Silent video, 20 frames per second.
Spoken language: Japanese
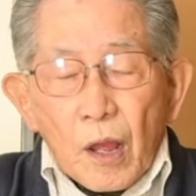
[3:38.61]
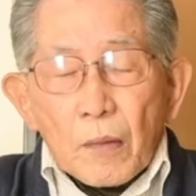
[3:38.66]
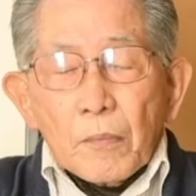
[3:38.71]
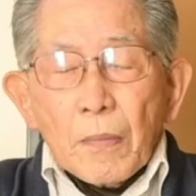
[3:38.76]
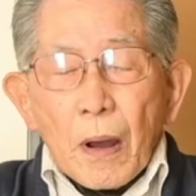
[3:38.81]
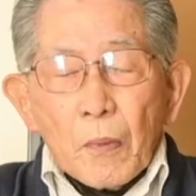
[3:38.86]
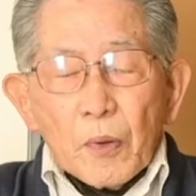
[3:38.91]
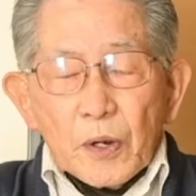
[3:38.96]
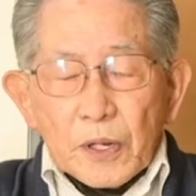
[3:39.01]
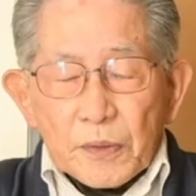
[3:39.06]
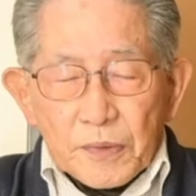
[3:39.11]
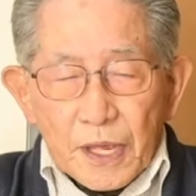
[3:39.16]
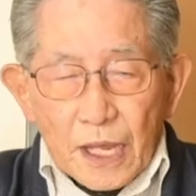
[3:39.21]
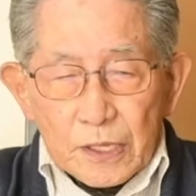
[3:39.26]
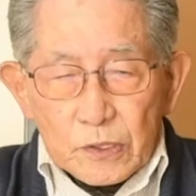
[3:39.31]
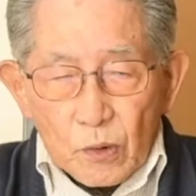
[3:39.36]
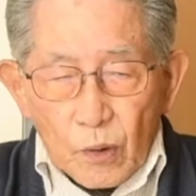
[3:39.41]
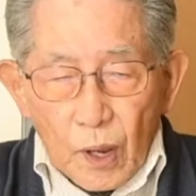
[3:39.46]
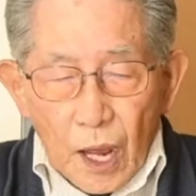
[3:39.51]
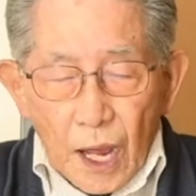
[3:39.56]
守り宮
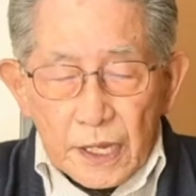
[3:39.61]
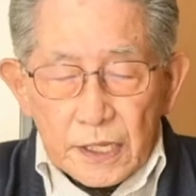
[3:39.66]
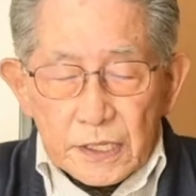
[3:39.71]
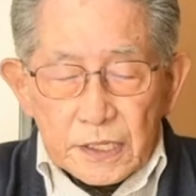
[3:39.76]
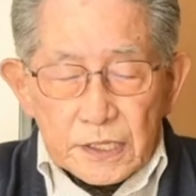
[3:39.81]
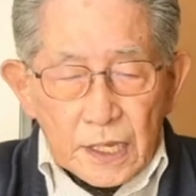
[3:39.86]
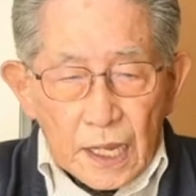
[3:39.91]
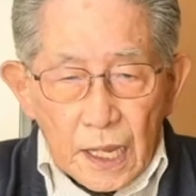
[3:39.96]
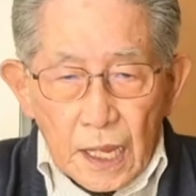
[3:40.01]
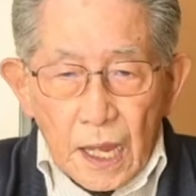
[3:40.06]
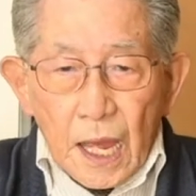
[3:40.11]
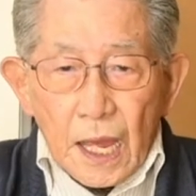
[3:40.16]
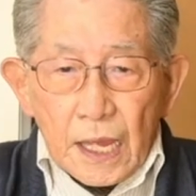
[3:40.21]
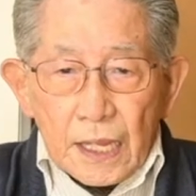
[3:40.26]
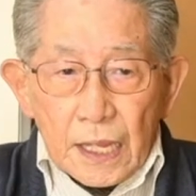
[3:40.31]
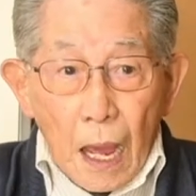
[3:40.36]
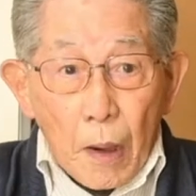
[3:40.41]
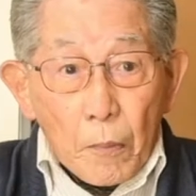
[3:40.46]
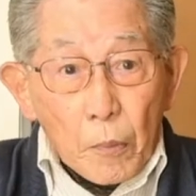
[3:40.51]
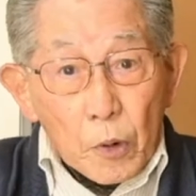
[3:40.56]
と書いて
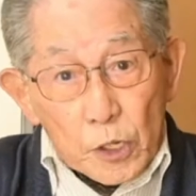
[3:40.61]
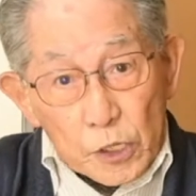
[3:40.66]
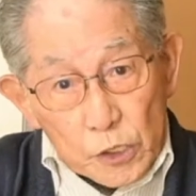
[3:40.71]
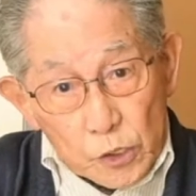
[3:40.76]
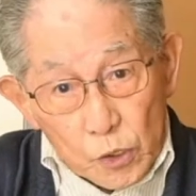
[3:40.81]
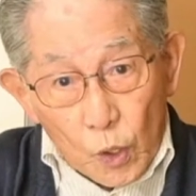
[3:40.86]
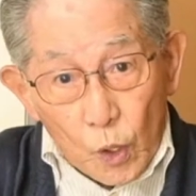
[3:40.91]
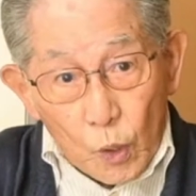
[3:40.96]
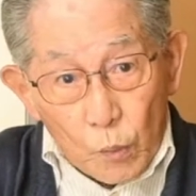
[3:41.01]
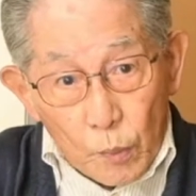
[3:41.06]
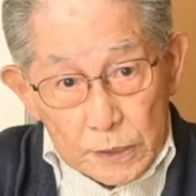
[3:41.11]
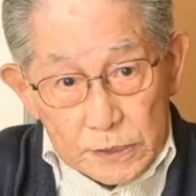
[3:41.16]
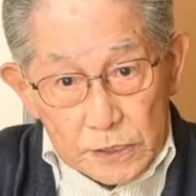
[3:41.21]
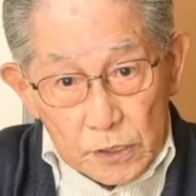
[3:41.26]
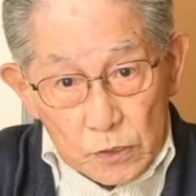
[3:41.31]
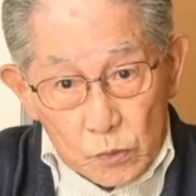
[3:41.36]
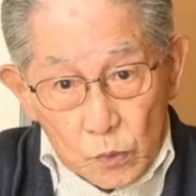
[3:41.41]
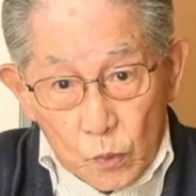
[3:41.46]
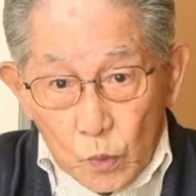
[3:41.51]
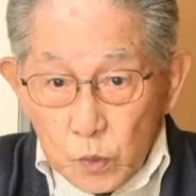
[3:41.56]
ヤモリと読ませ
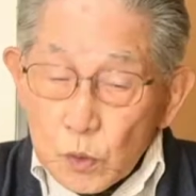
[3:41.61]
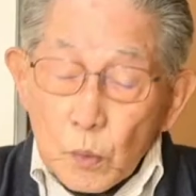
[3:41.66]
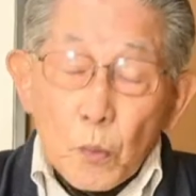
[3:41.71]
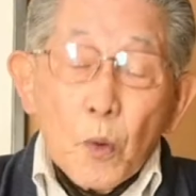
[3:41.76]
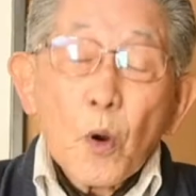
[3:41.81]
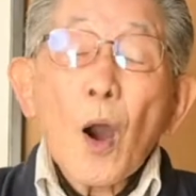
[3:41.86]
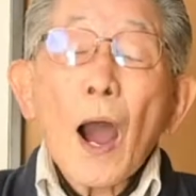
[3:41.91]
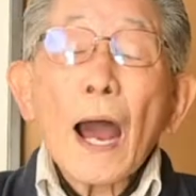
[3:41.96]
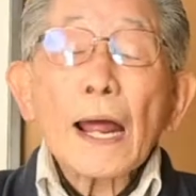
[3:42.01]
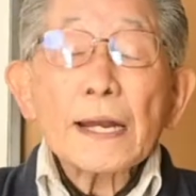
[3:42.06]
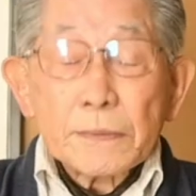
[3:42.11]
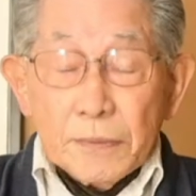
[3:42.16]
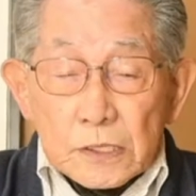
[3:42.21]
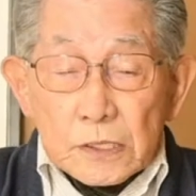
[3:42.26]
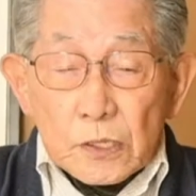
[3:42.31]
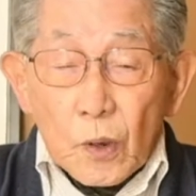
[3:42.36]
ることもあります。